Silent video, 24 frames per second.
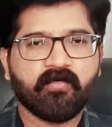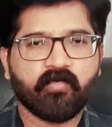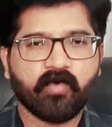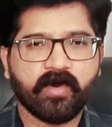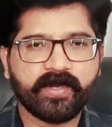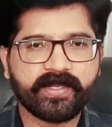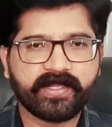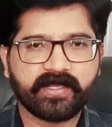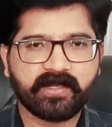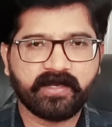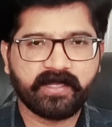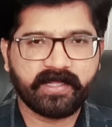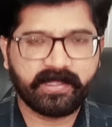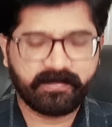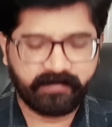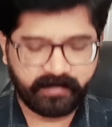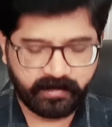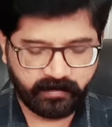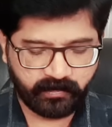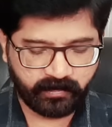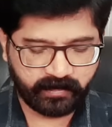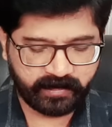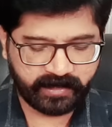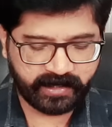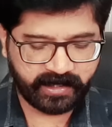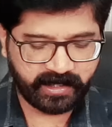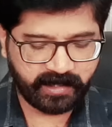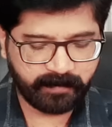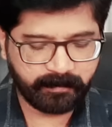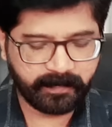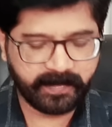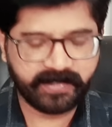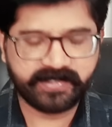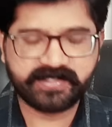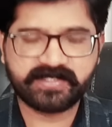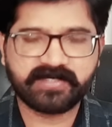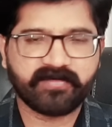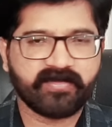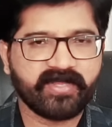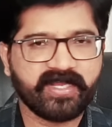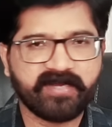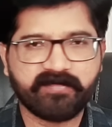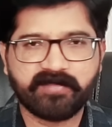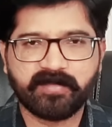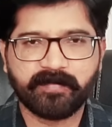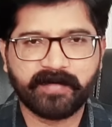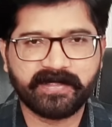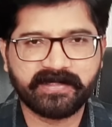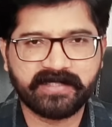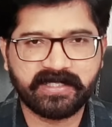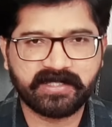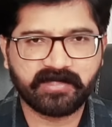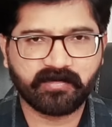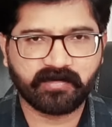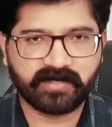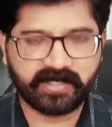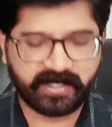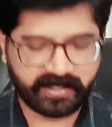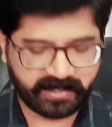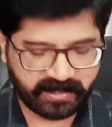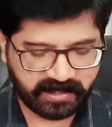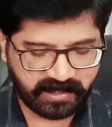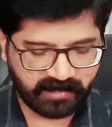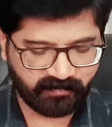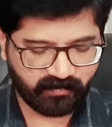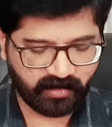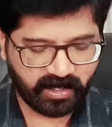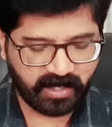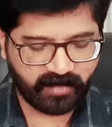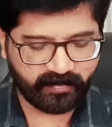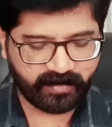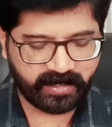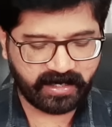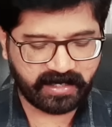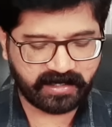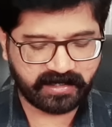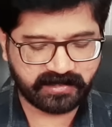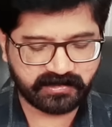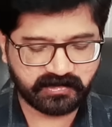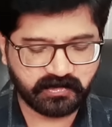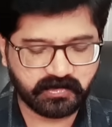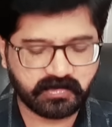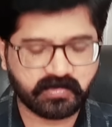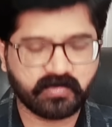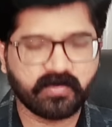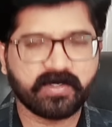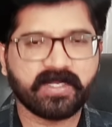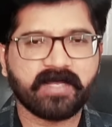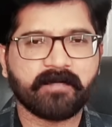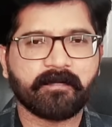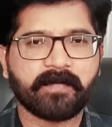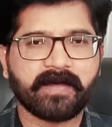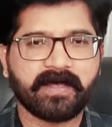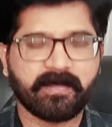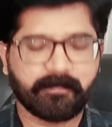ఓటింగ్లో ఎవరెవరు ఉన్నారంటే ప్రిన్స్ ఎనిమిది మంది అయితే ఉన్నారు కదా ఓవరాల్గా చూసుకుంటే